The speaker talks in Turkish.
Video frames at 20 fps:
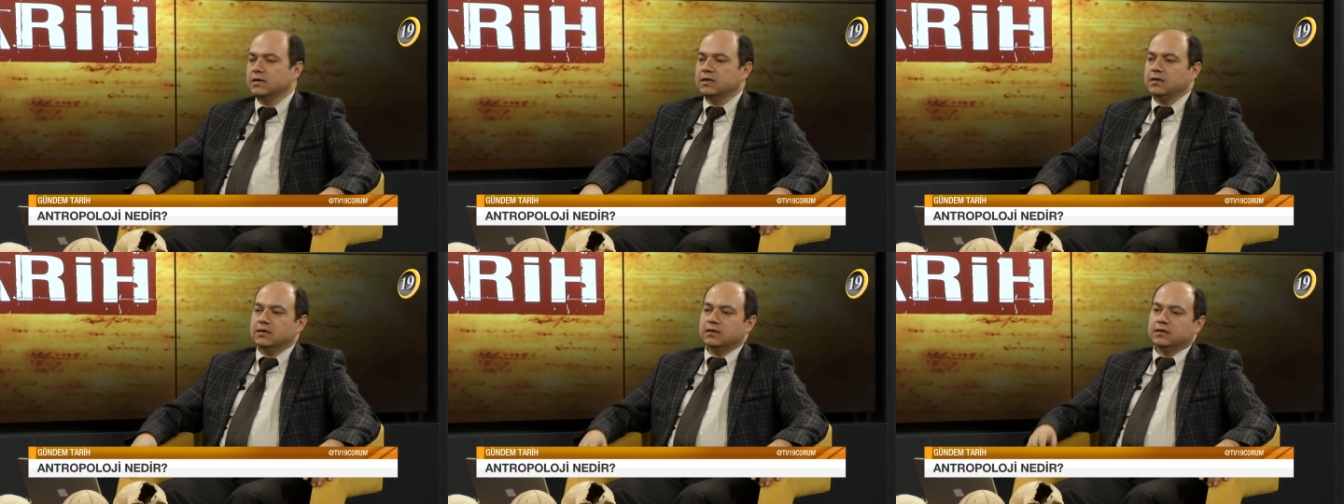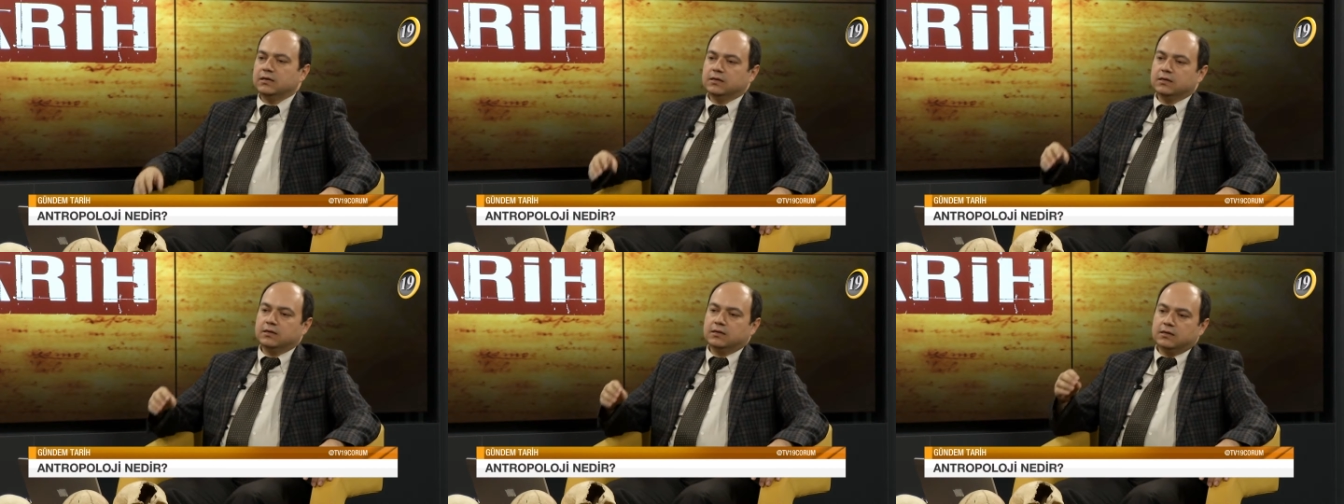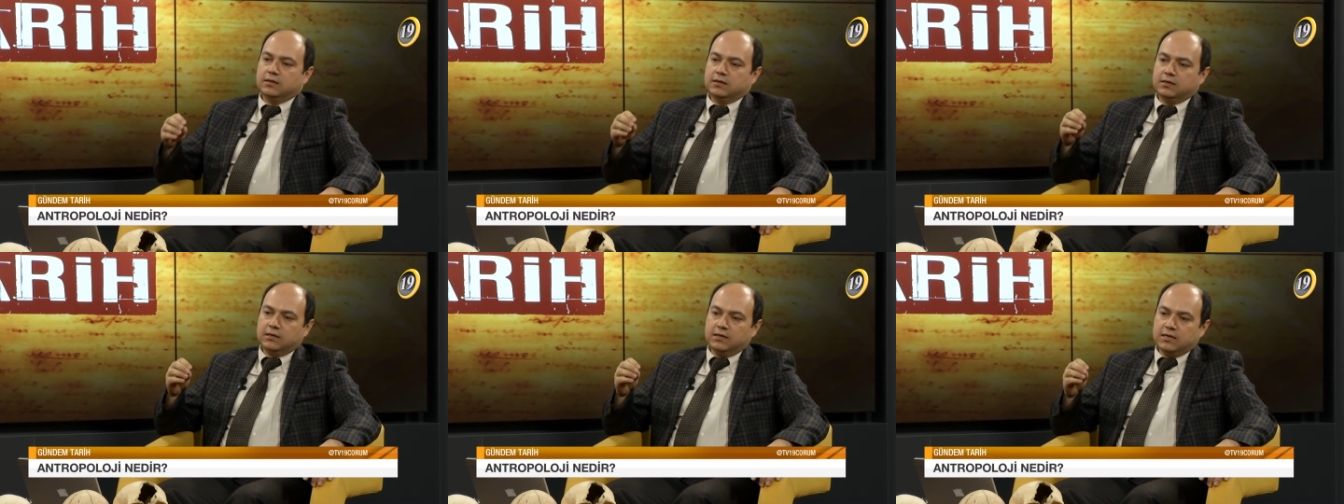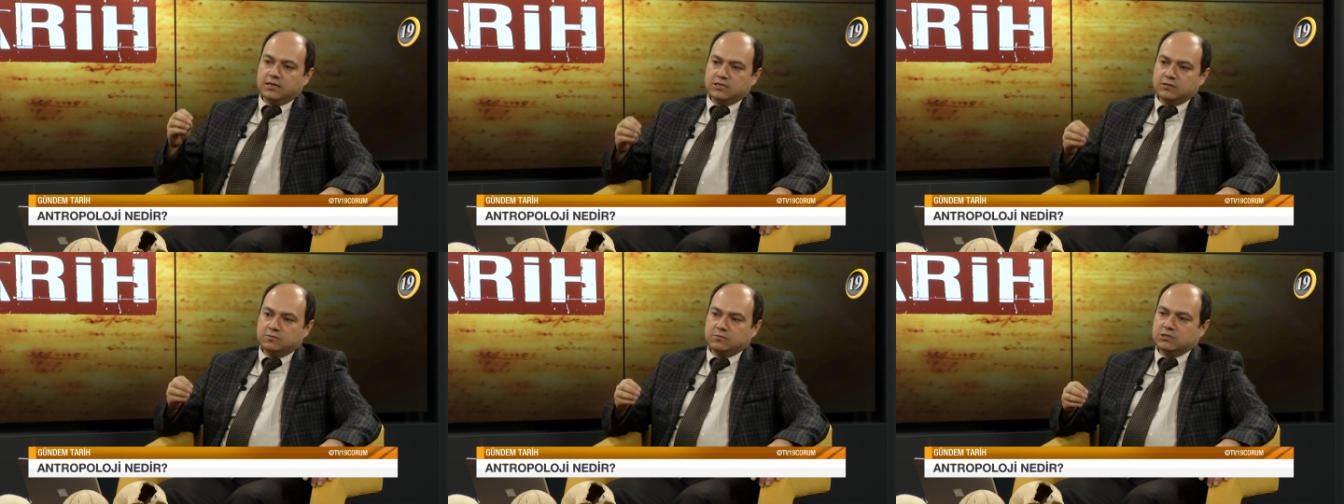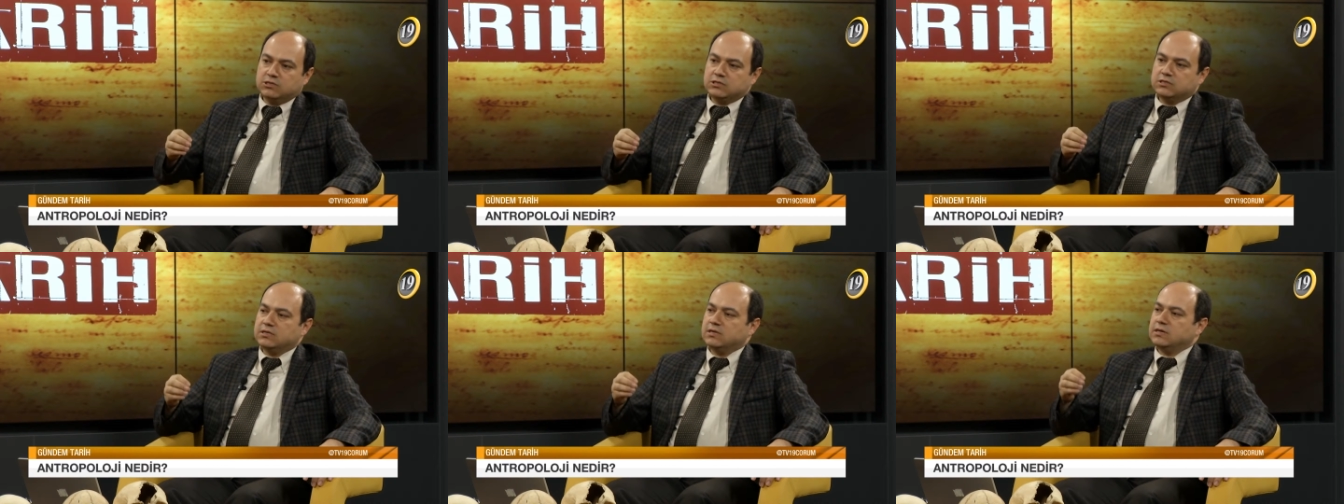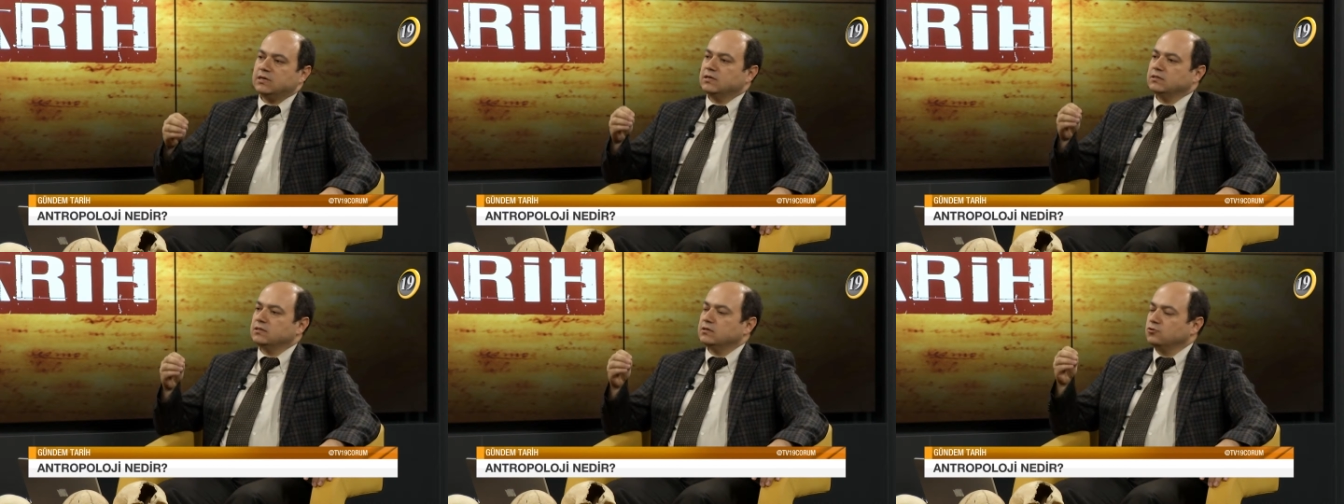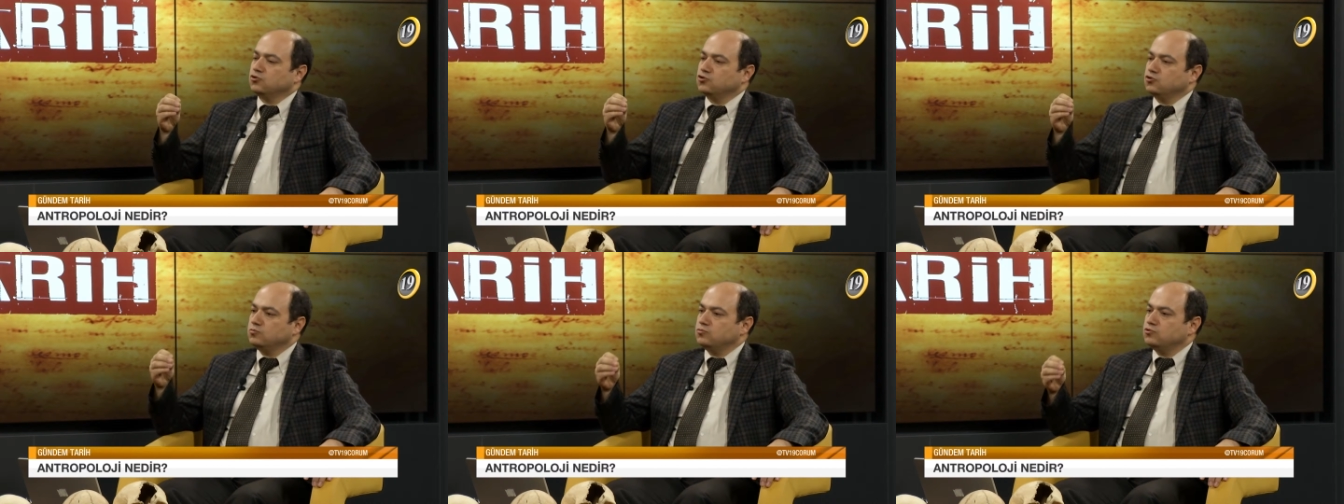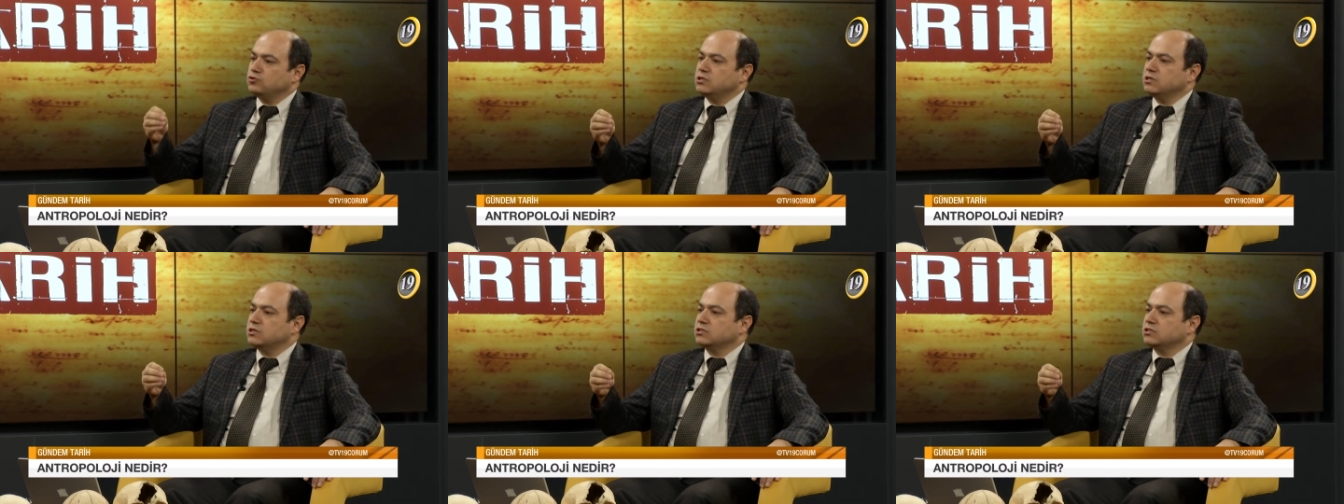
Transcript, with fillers: Ee, geçmişte ya da günümüzde